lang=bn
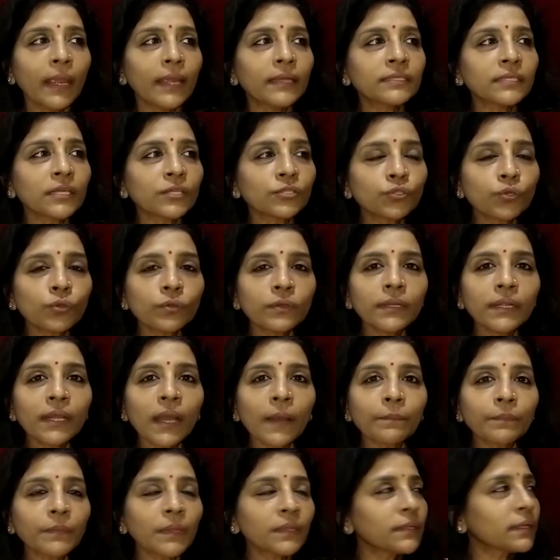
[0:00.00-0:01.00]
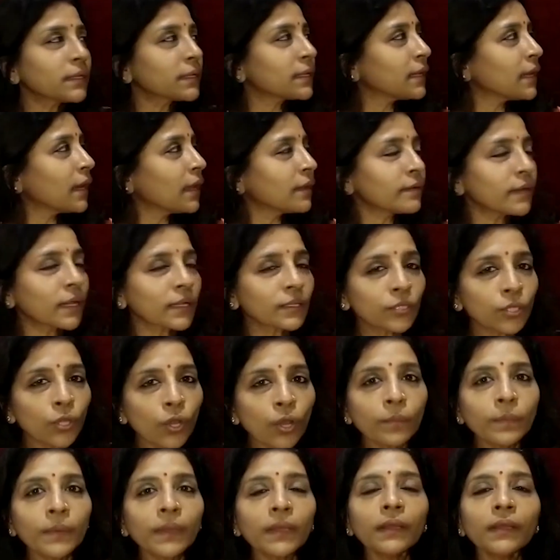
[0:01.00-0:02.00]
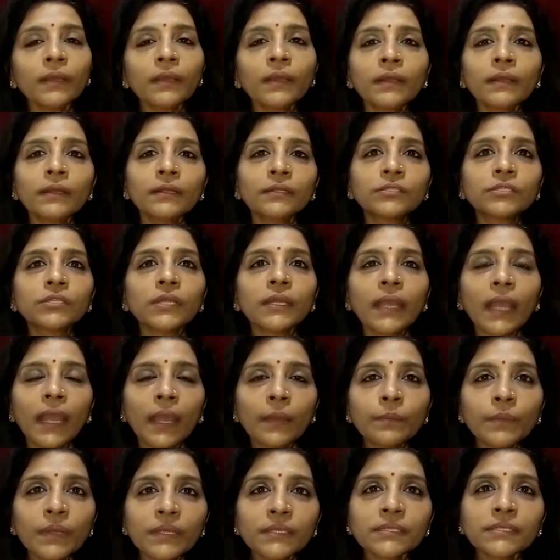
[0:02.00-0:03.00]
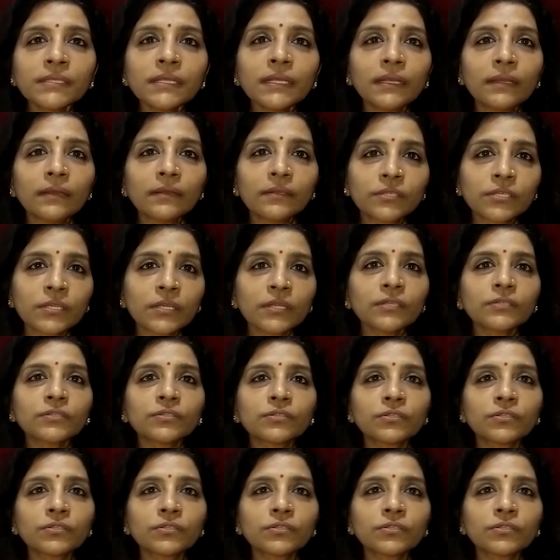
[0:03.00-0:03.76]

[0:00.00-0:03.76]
এটার জন্যে আপনাদের খেয়াল রাখতে হবে যে এমএসসি যে